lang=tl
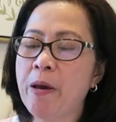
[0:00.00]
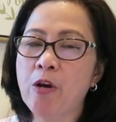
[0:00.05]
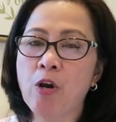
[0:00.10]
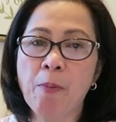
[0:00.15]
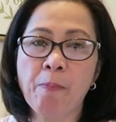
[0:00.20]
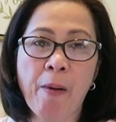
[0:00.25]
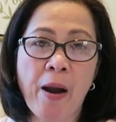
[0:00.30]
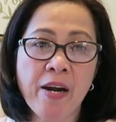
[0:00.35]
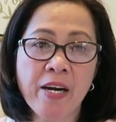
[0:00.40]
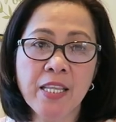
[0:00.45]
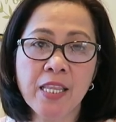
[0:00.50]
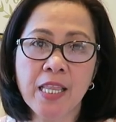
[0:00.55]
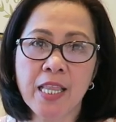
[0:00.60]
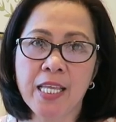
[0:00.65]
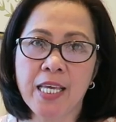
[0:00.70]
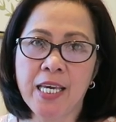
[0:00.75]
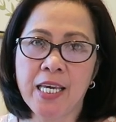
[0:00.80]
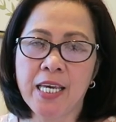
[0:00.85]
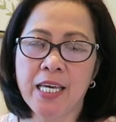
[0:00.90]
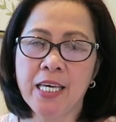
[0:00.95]
Pero
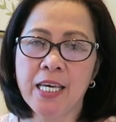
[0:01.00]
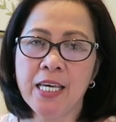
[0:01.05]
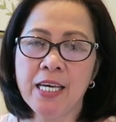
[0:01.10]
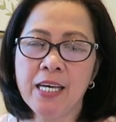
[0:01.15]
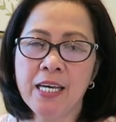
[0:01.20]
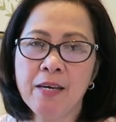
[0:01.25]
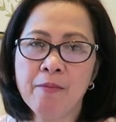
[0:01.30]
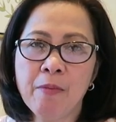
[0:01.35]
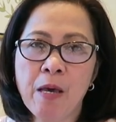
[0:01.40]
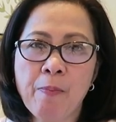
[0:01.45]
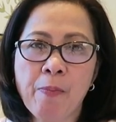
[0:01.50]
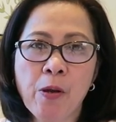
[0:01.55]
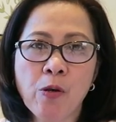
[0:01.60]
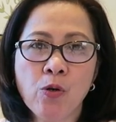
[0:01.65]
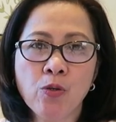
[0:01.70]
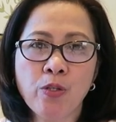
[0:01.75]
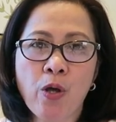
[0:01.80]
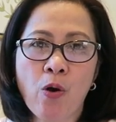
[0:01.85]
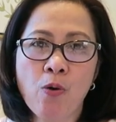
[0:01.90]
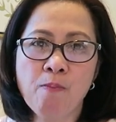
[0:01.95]
apparently, may
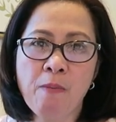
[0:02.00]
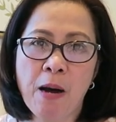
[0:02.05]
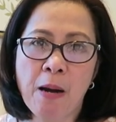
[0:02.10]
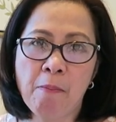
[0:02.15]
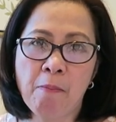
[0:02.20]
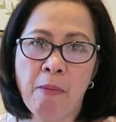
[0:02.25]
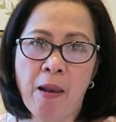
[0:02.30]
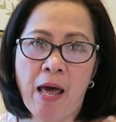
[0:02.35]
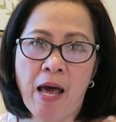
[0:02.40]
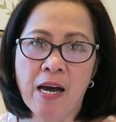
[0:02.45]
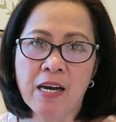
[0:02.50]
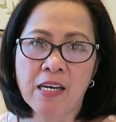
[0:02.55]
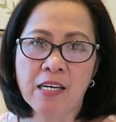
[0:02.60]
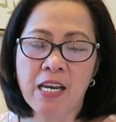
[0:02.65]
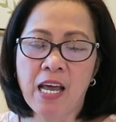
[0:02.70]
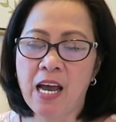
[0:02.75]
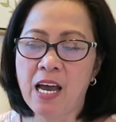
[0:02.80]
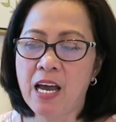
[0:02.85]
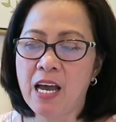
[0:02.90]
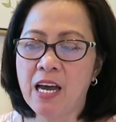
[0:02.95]
pinunod akong mga vlog
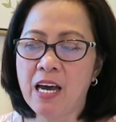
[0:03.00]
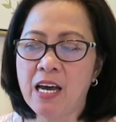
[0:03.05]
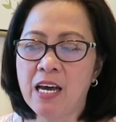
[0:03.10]
na